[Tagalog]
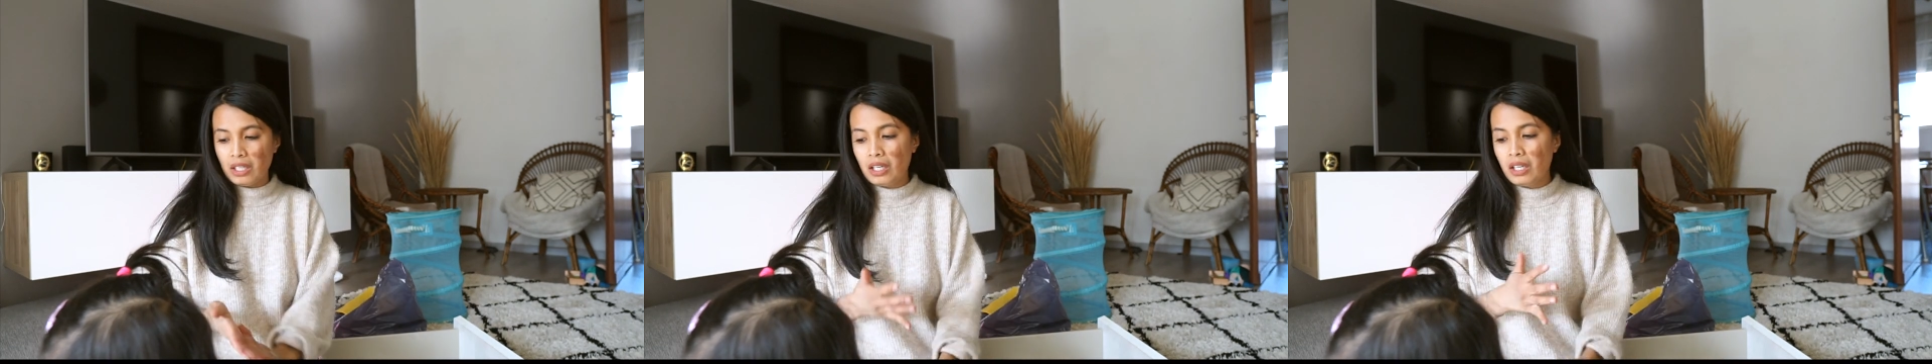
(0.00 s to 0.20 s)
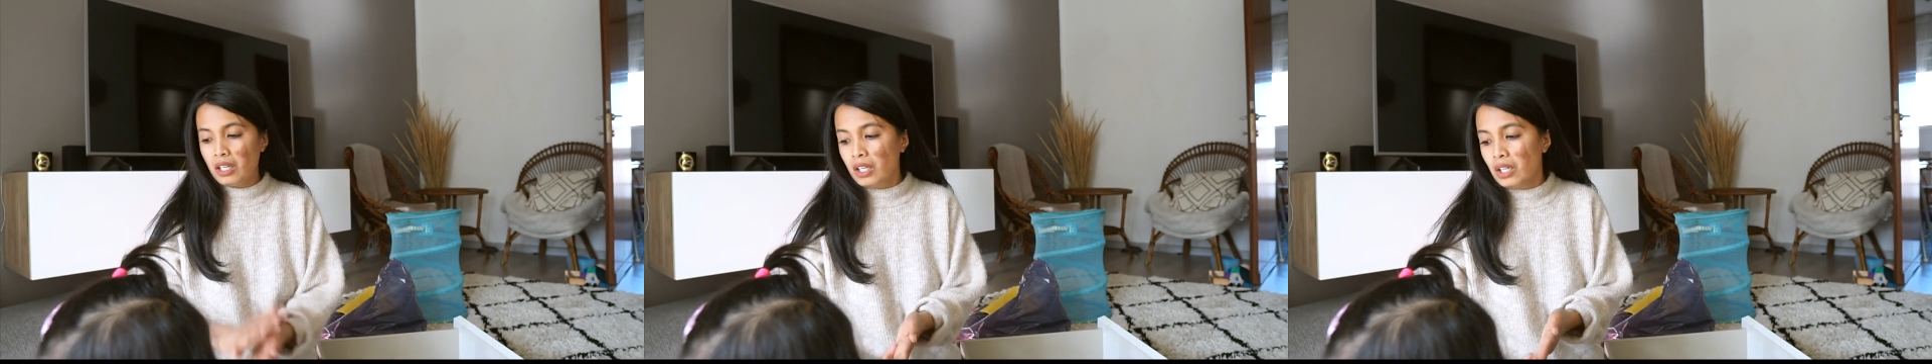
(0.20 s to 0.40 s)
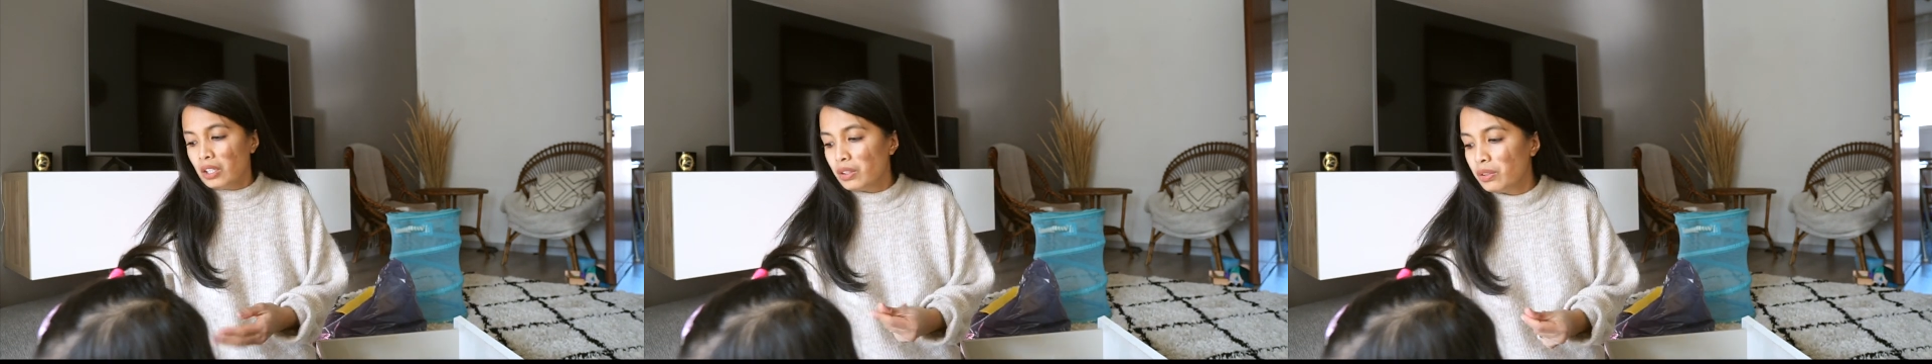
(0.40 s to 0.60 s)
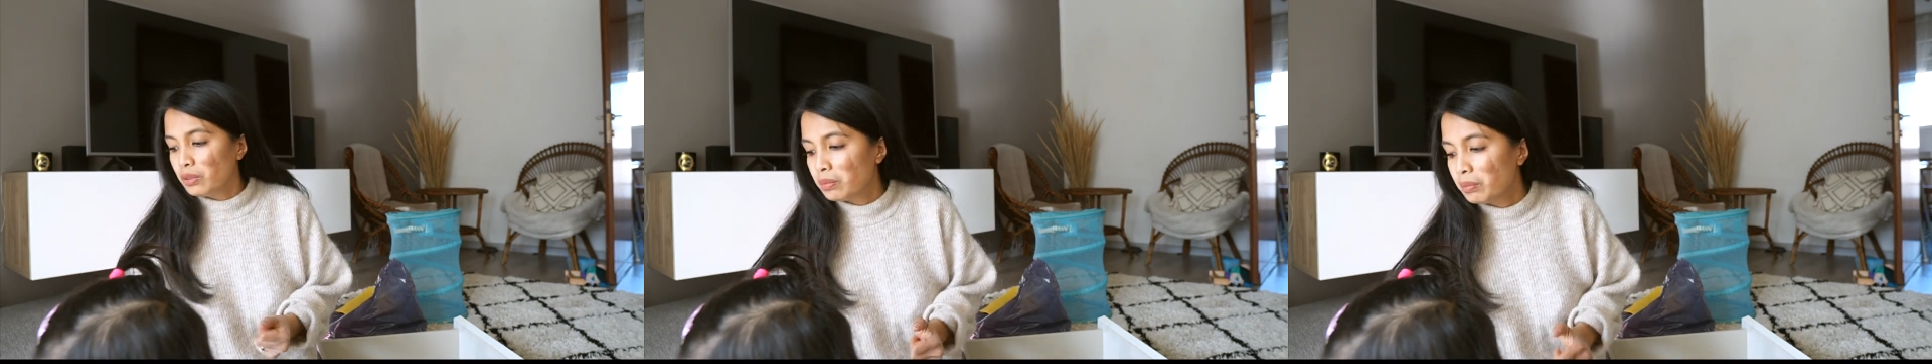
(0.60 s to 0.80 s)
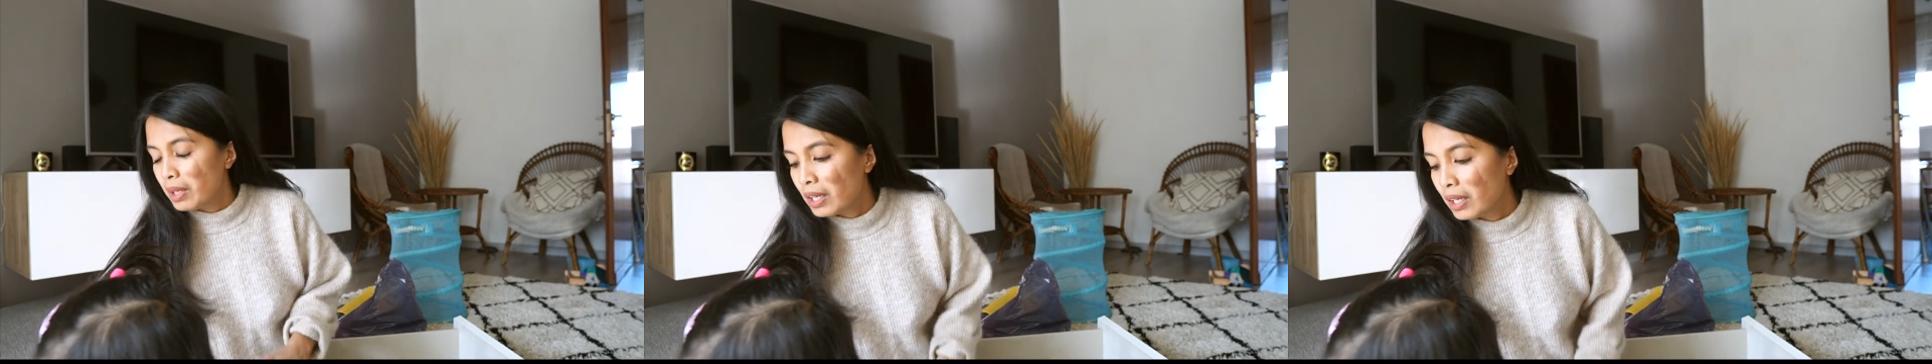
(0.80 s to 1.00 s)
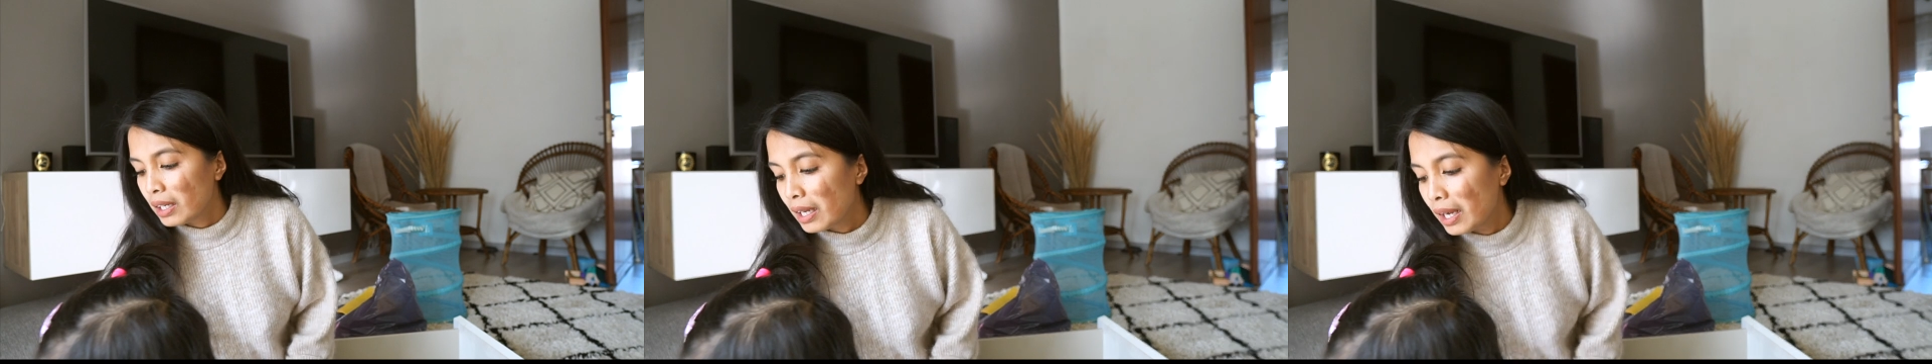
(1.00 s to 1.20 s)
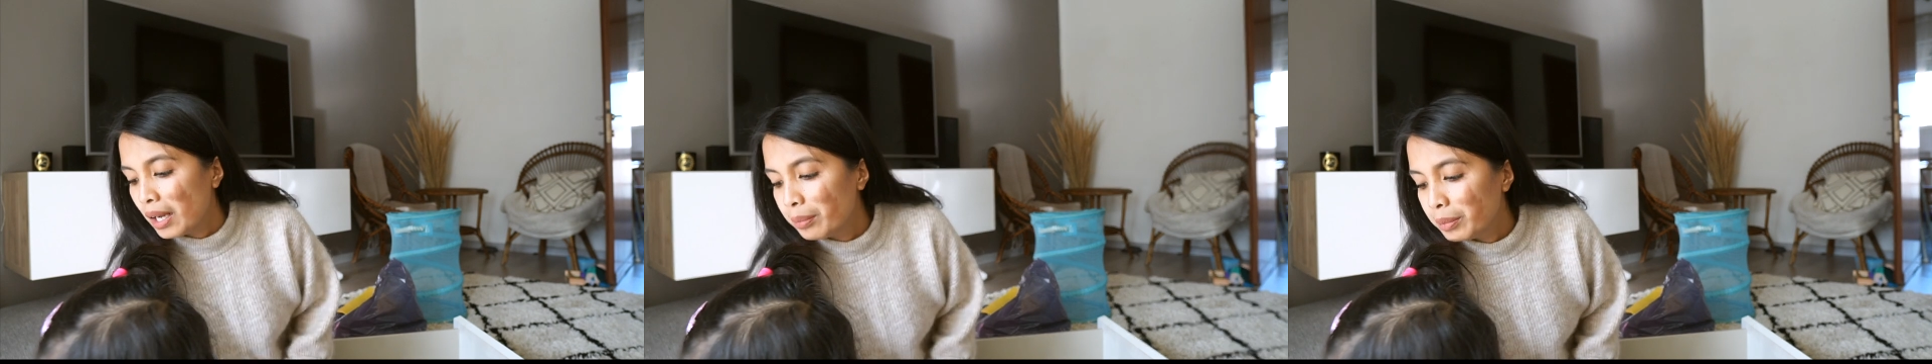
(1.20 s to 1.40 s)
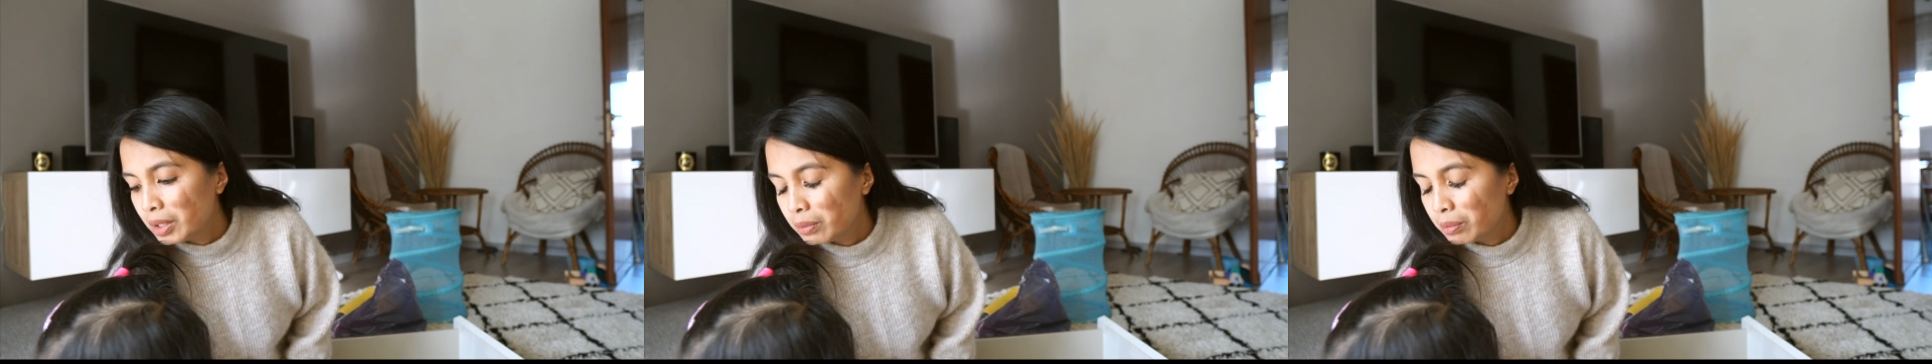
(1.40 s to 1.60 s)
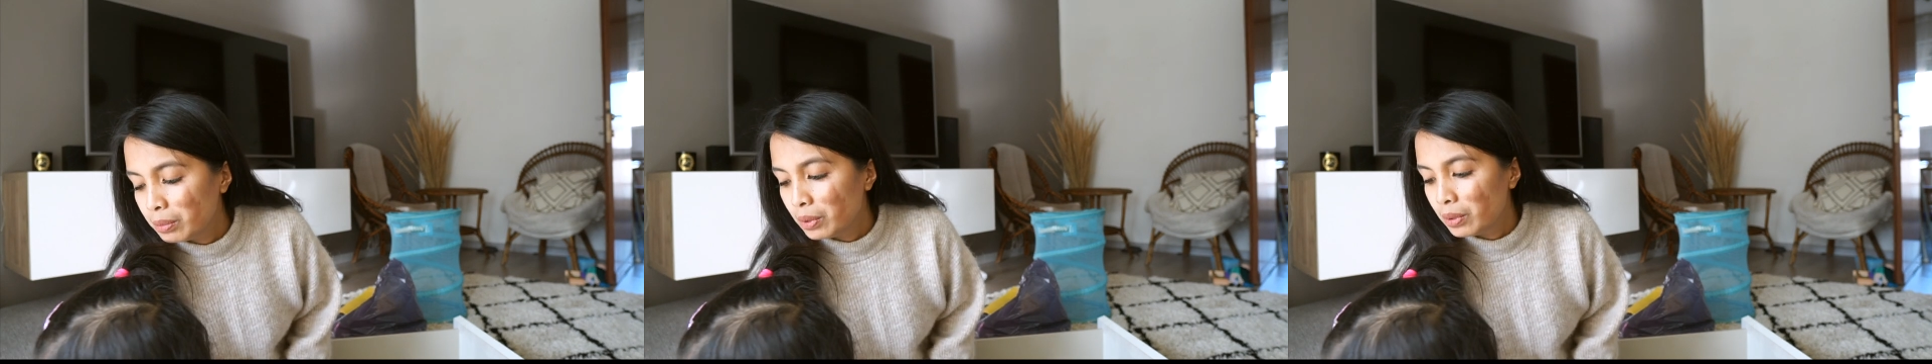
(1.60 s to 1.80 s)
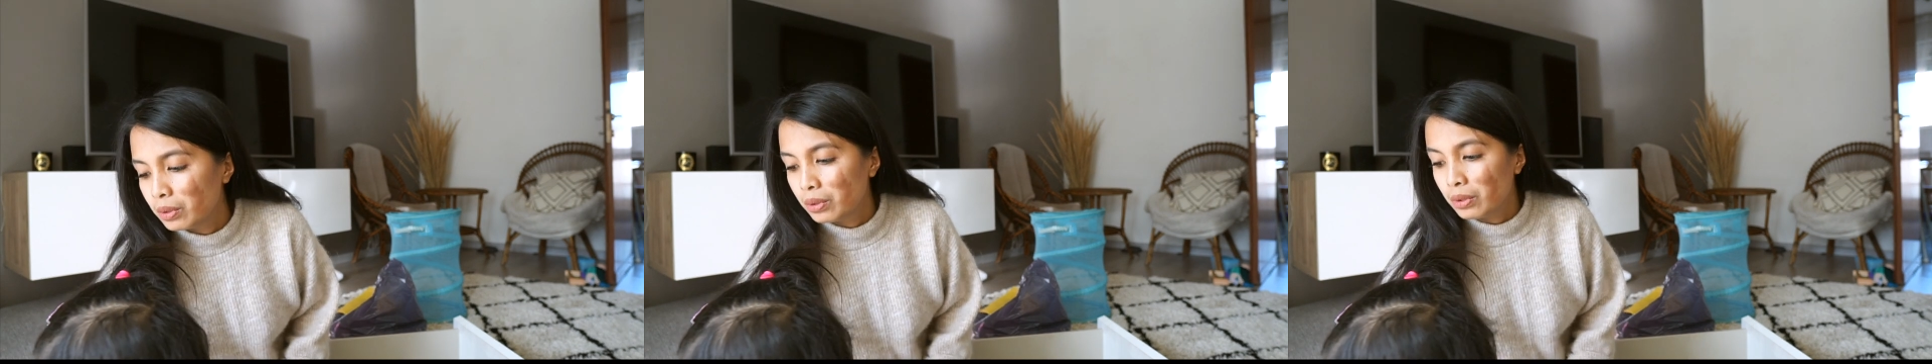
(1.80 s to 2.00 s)
niya yung mga gamit
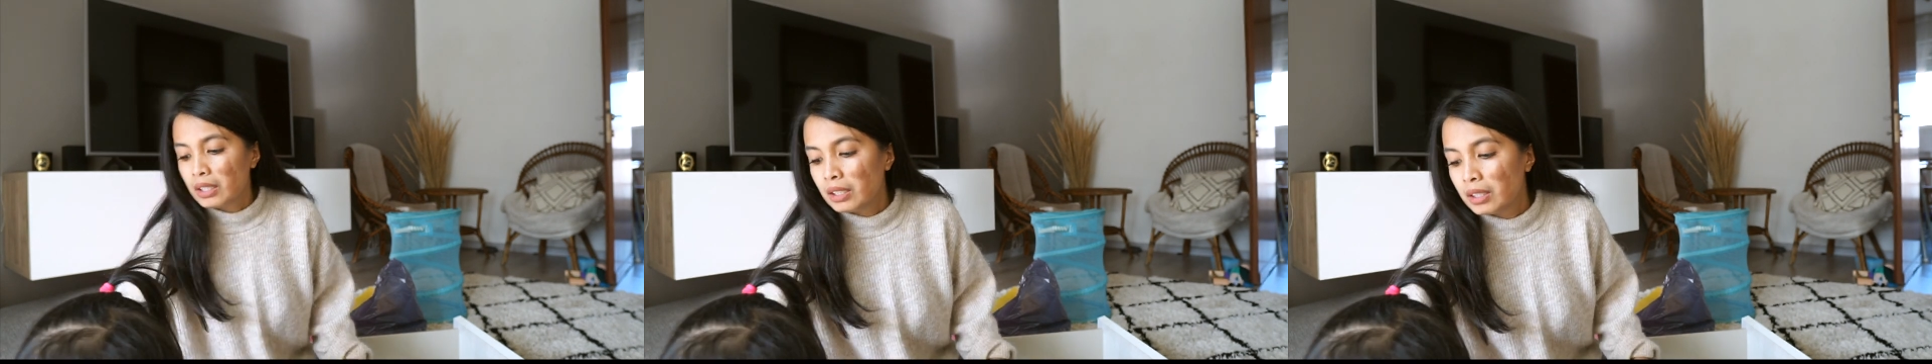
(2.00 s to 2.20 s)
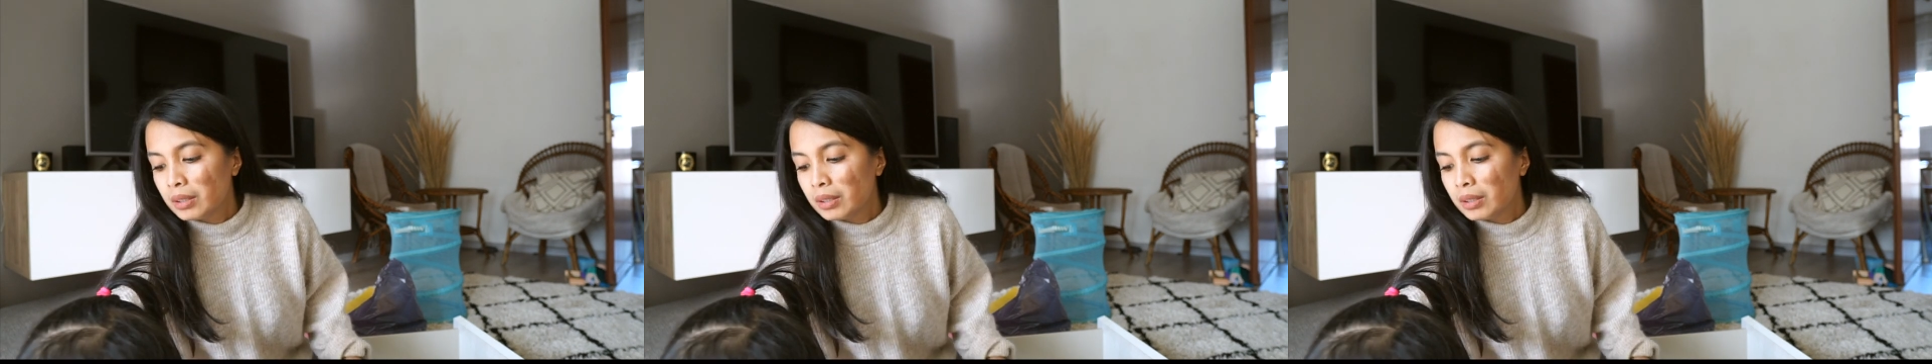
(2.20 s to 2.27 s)
mo